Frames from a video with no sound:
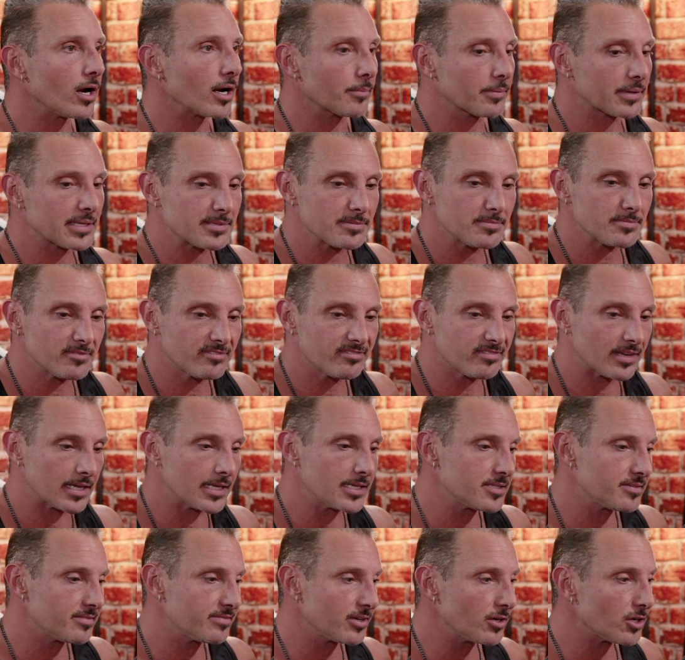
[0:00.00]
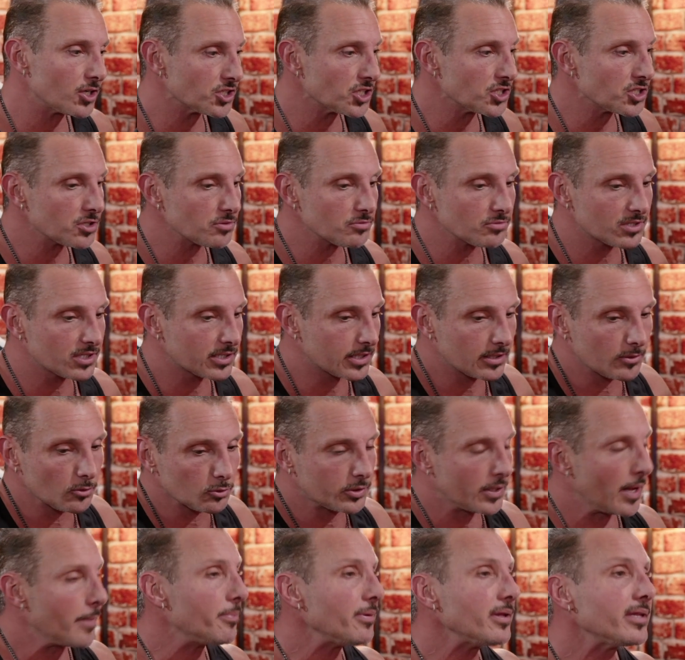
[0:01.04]
porque eles, eles viam a gente o
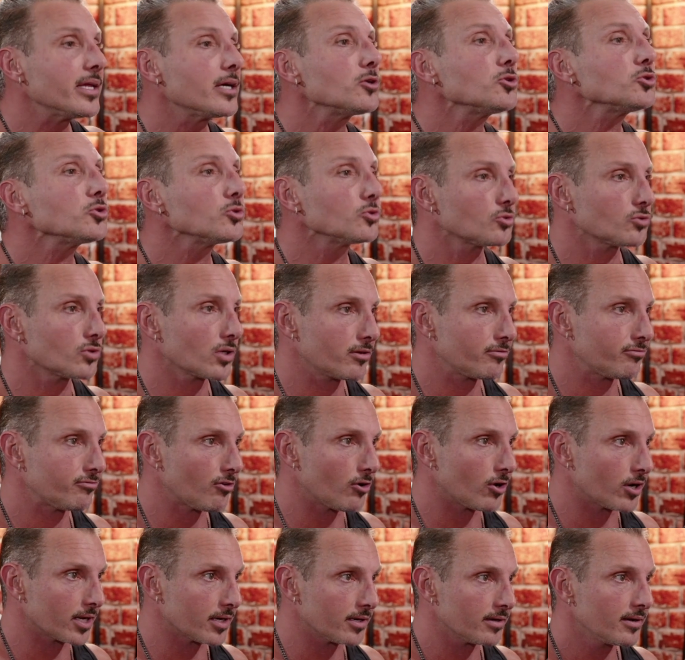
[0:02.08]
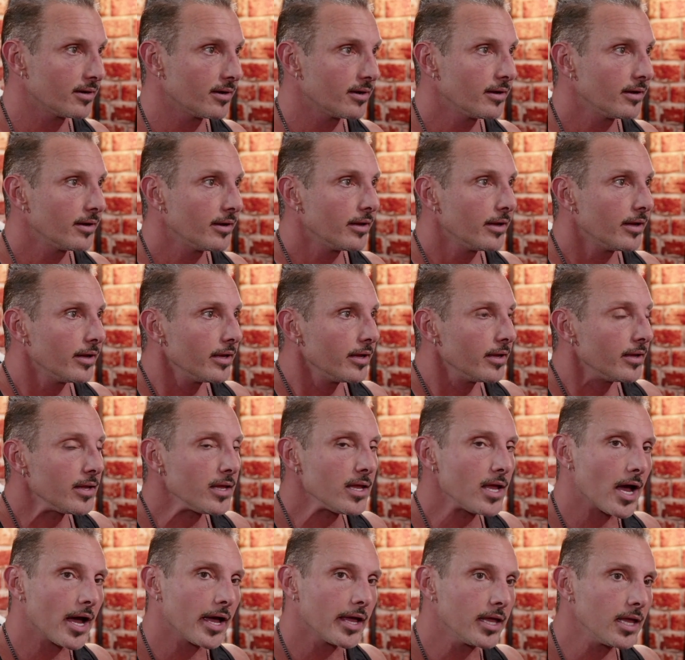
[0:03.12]
tempo inteiro juntos aqui fora. Uhum. E
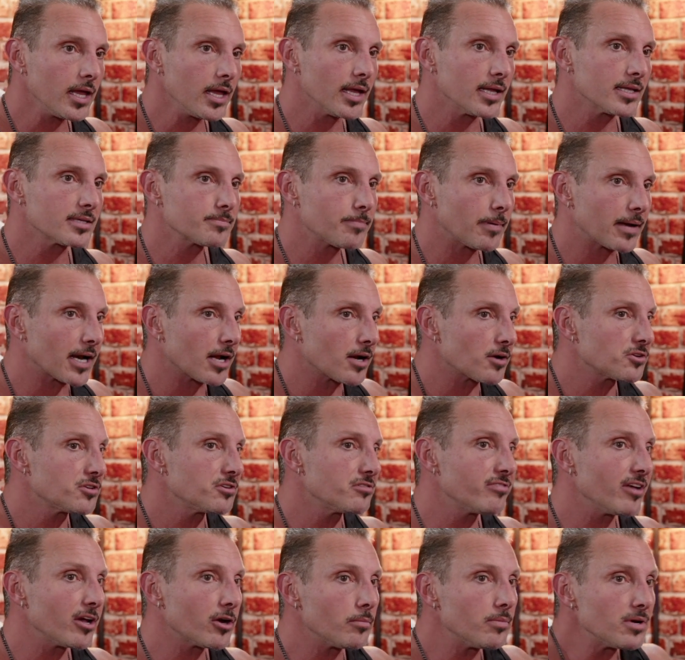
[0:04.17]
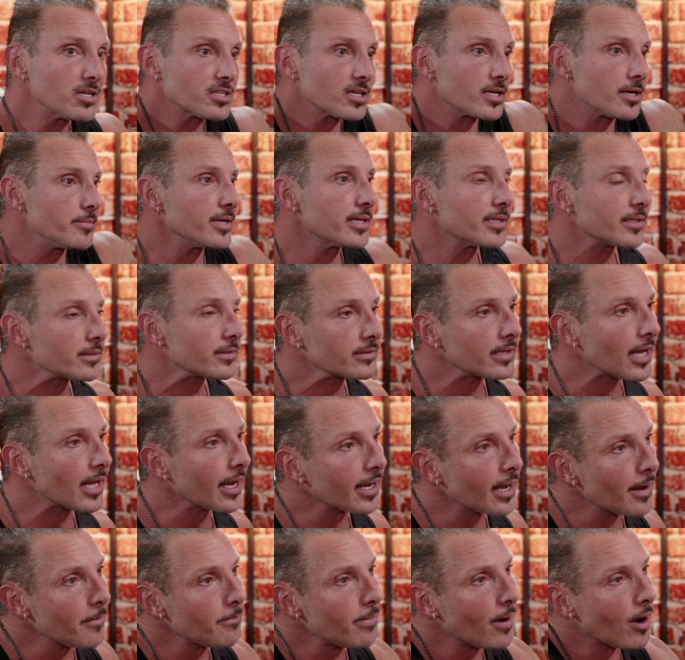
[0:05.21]
aí, eles pararam de ver e começaram a me
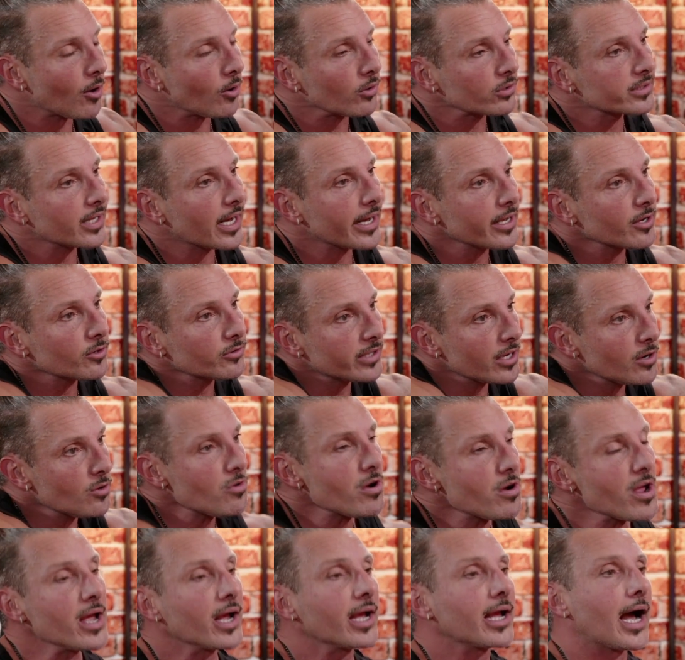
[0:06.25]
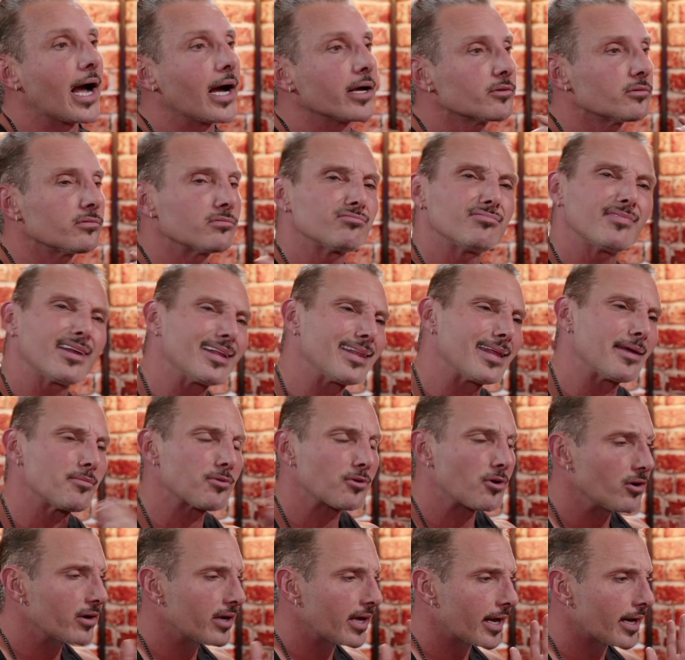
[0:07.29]
tacar a pau. Daí eu dei um recado, nem lembro
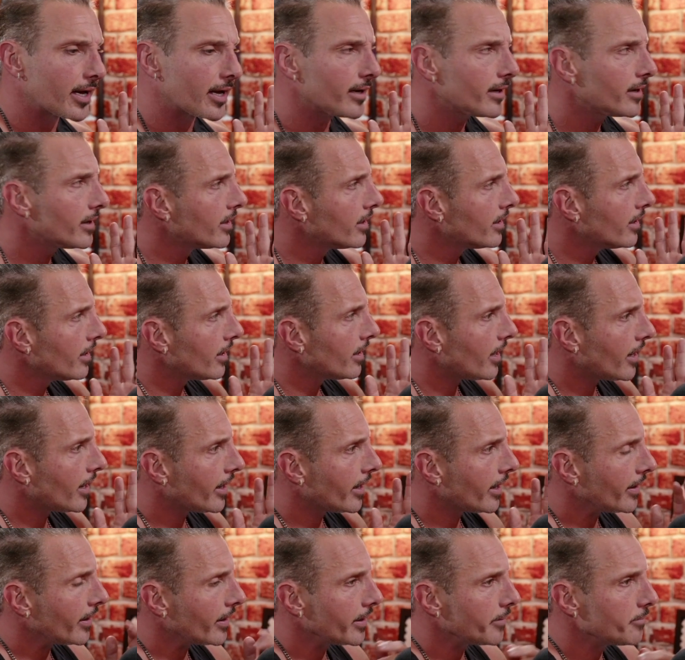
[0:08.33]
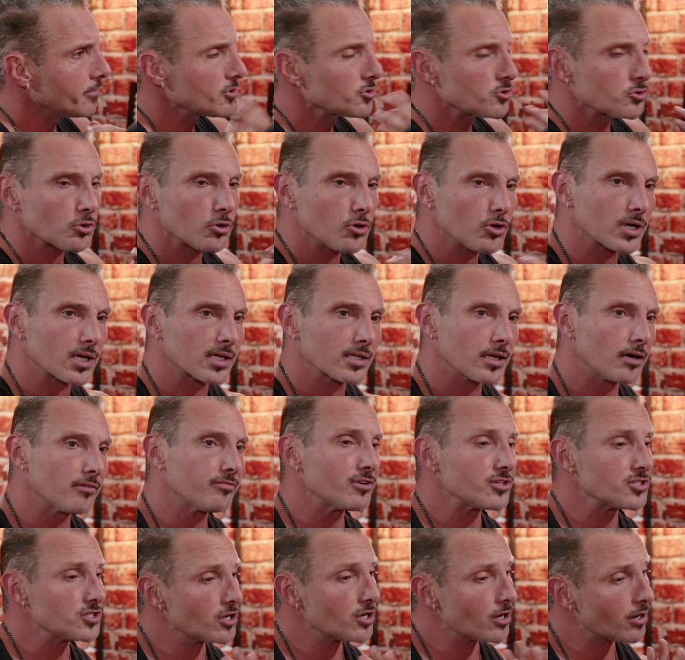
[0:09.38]
qual que era a emissora tal. Eu
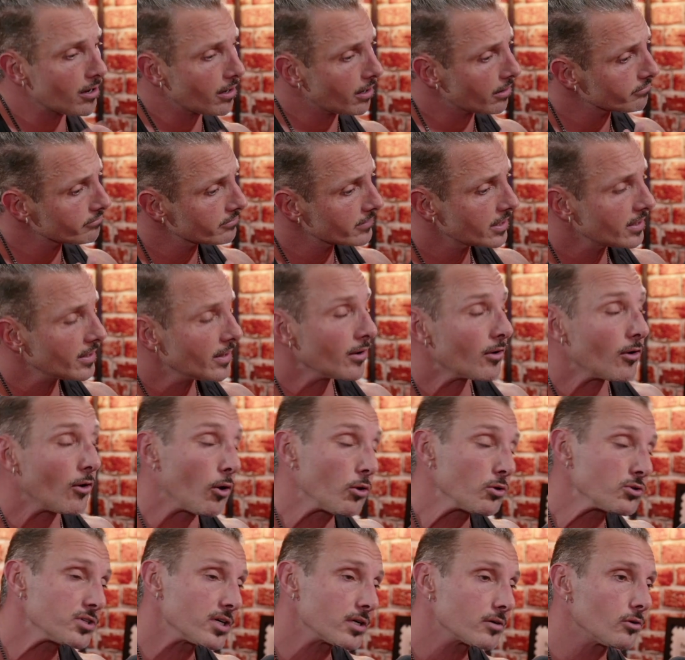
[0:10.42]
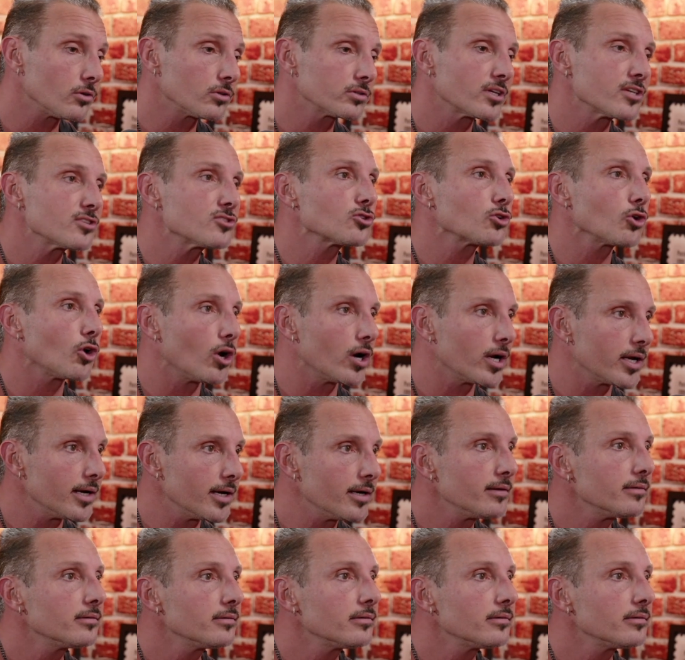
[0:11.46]
falei assim, ó, ou você conta a história,